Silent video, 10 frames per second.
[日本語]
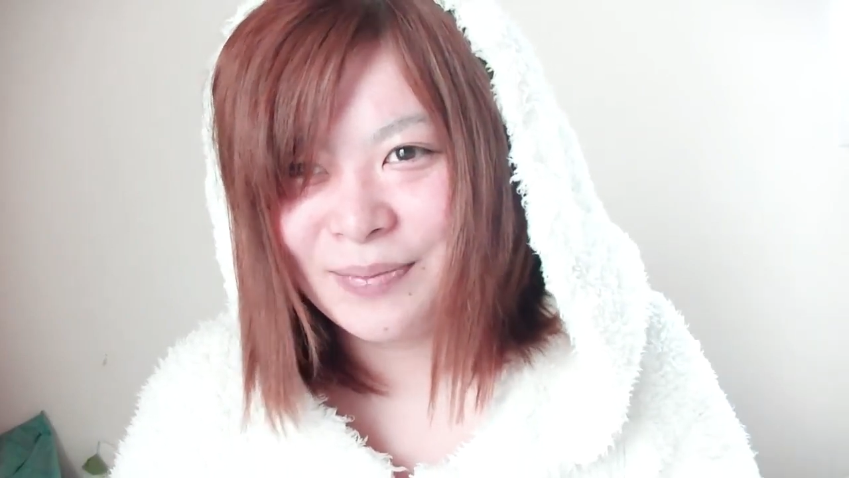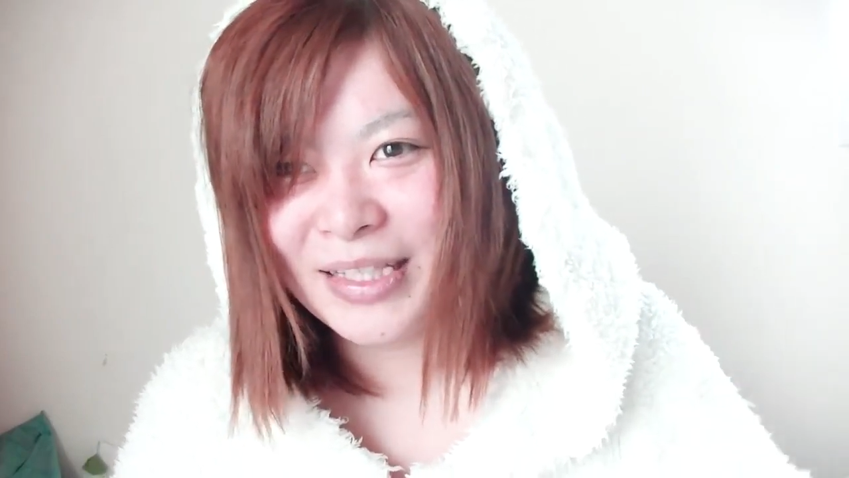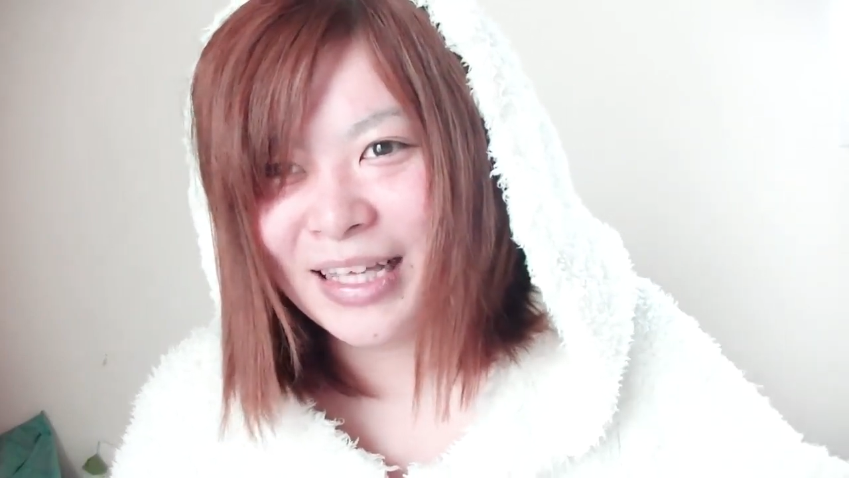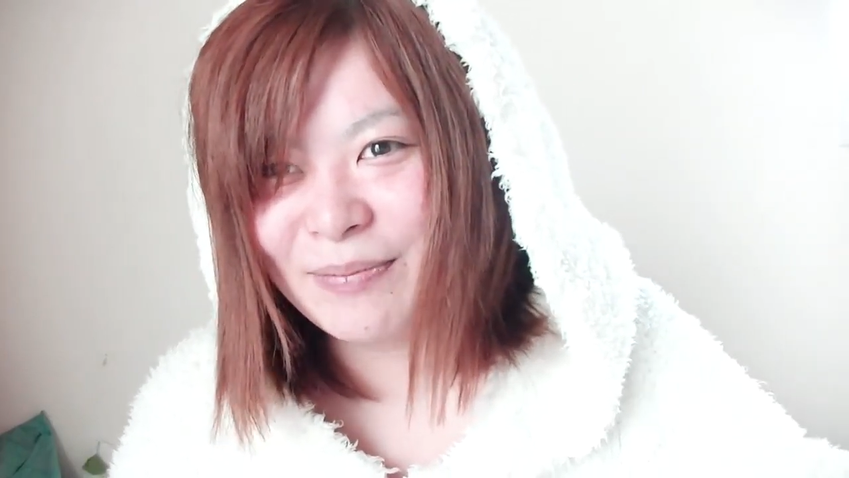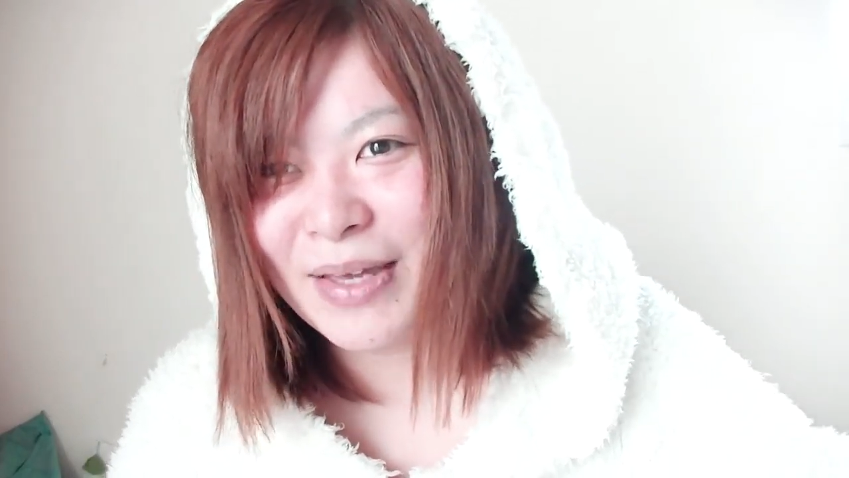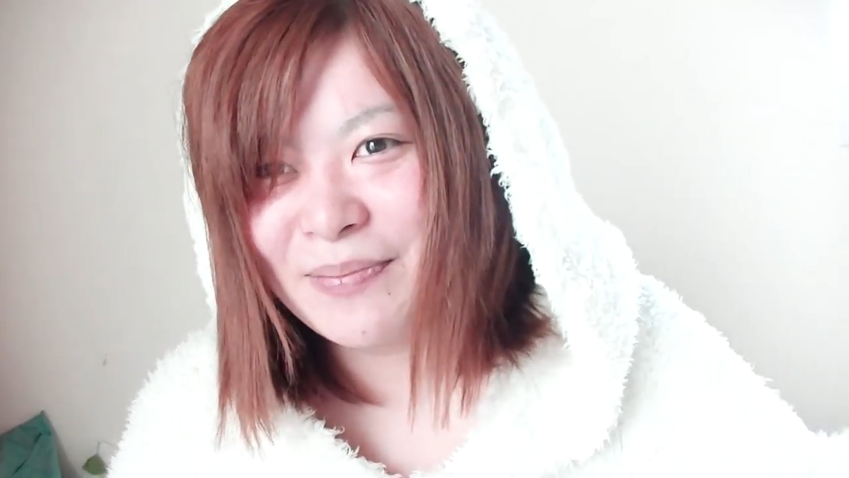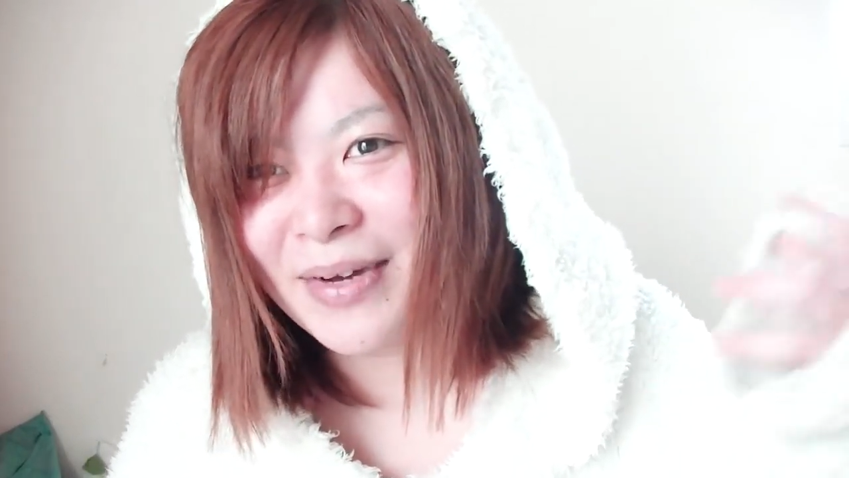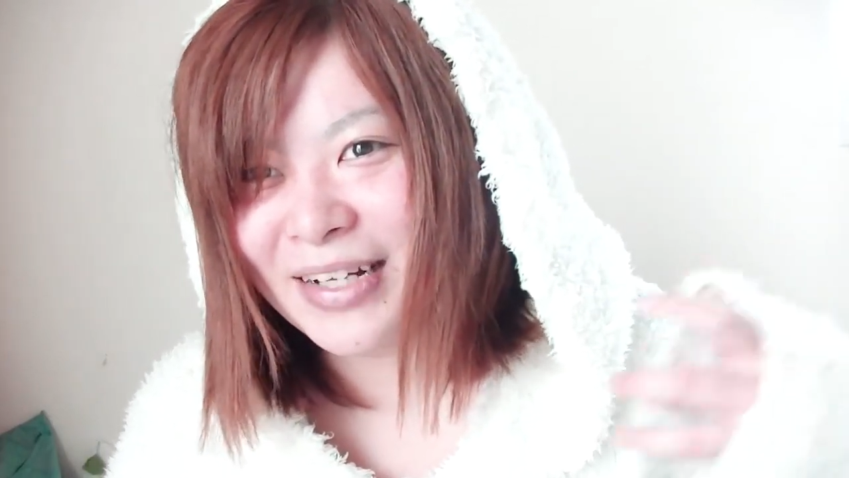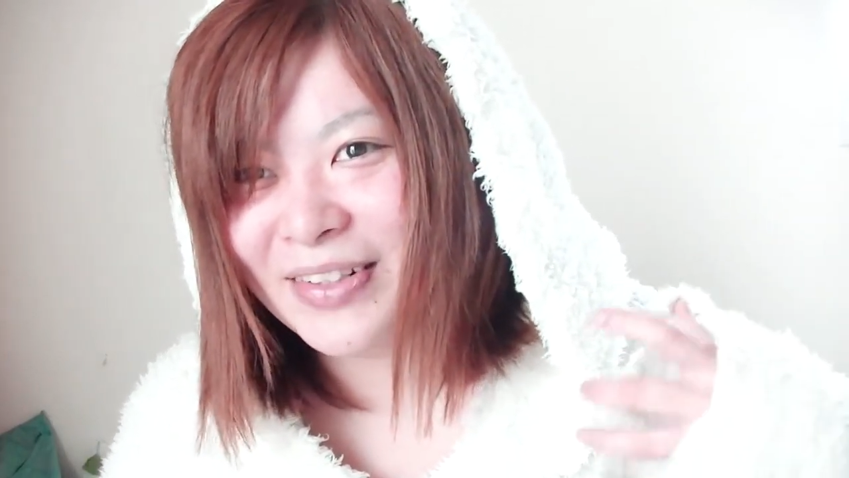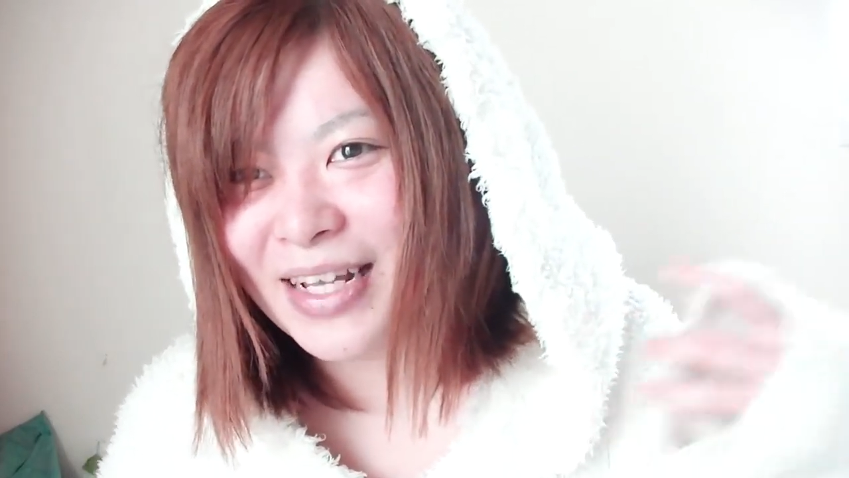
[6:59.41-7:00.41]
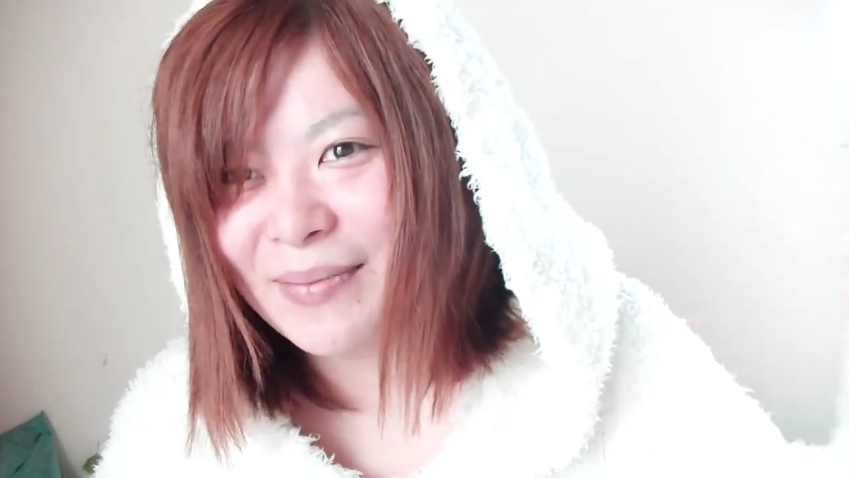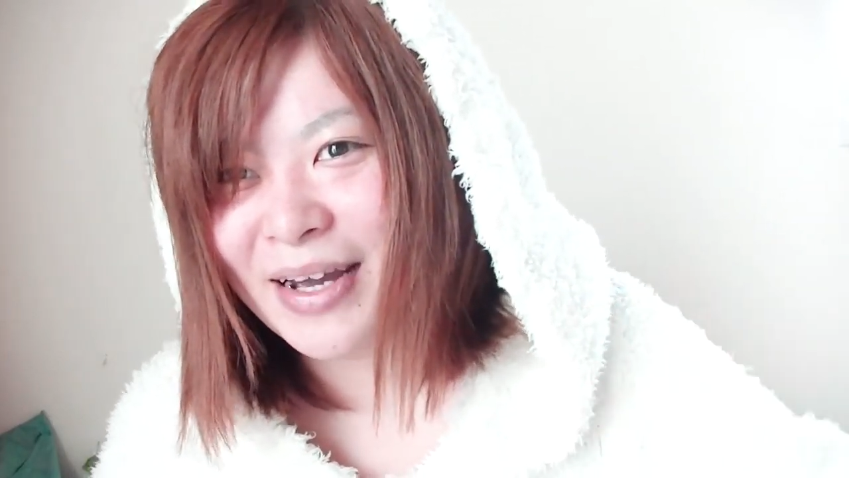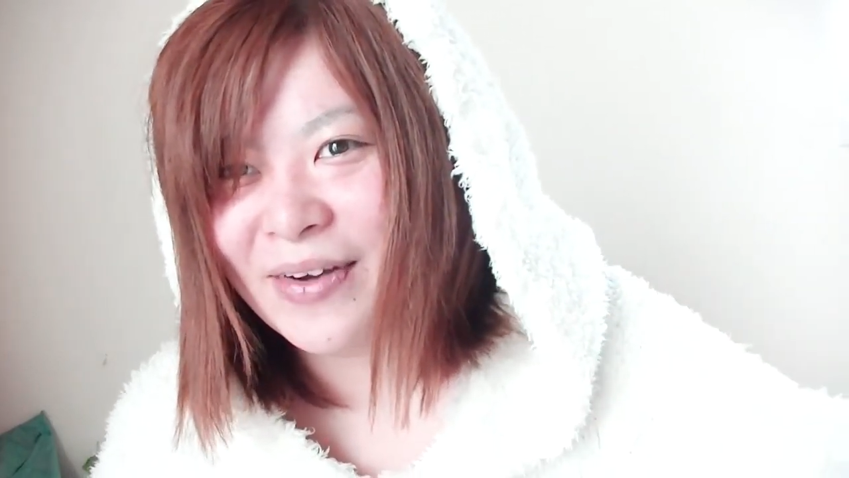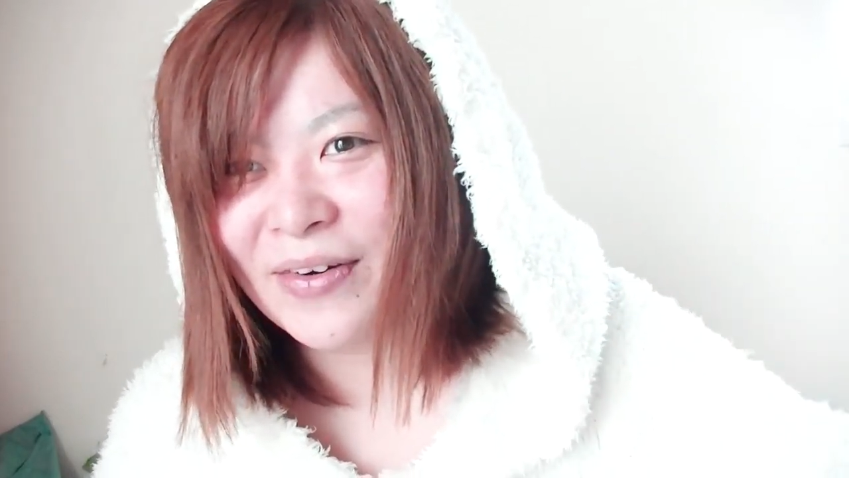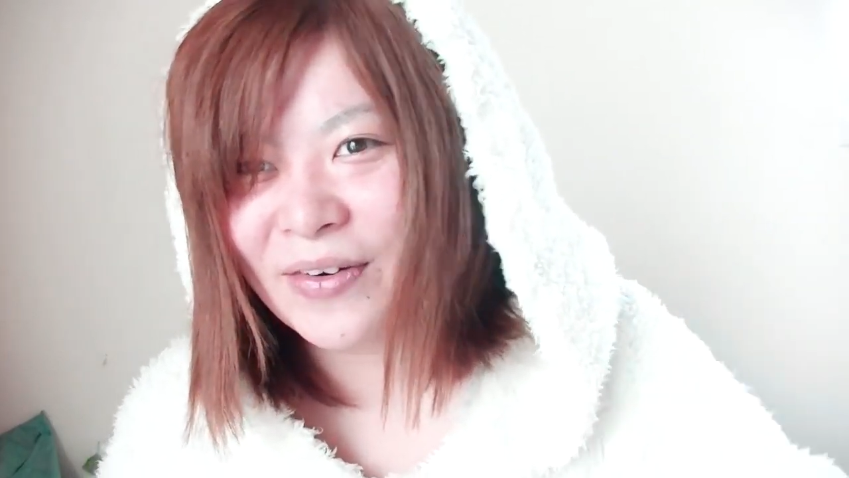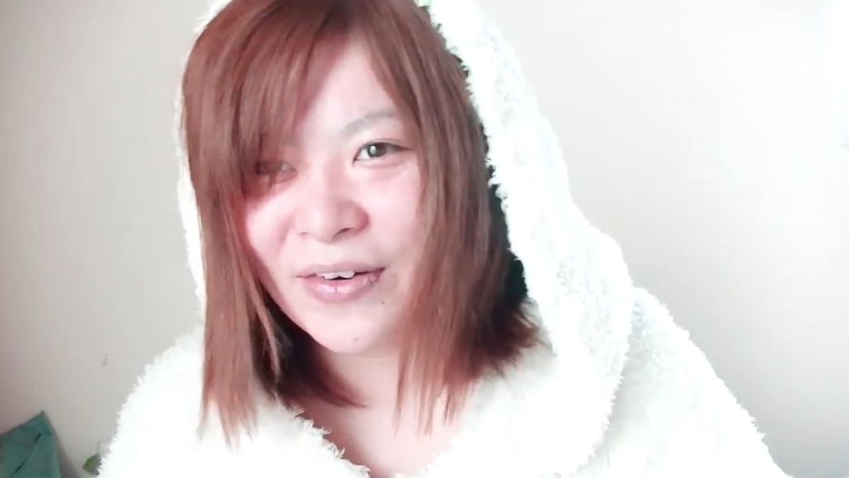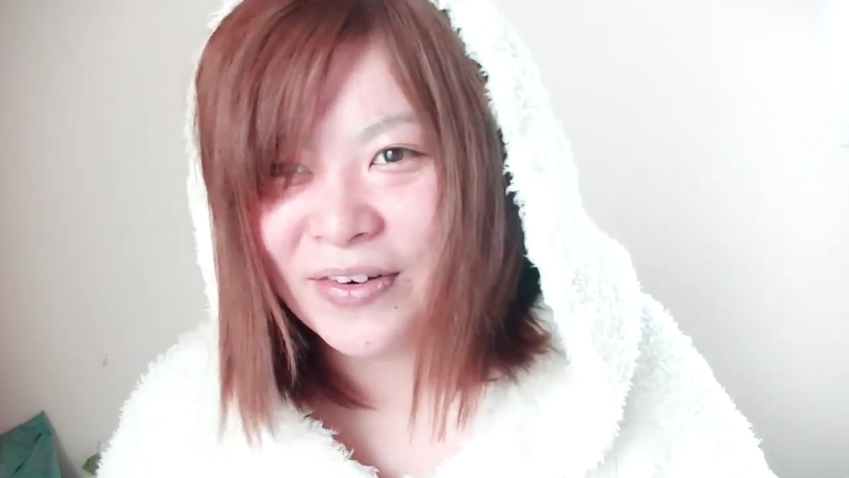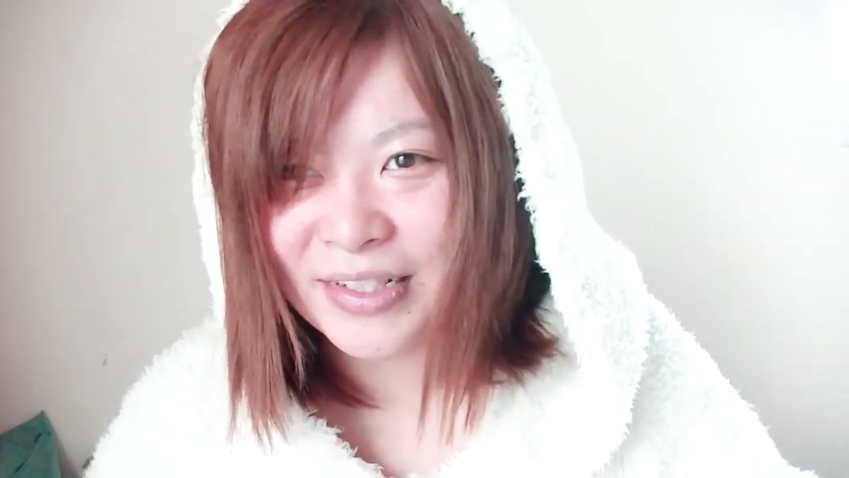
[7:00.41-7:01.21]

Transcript: みんなメンバーの名前をこ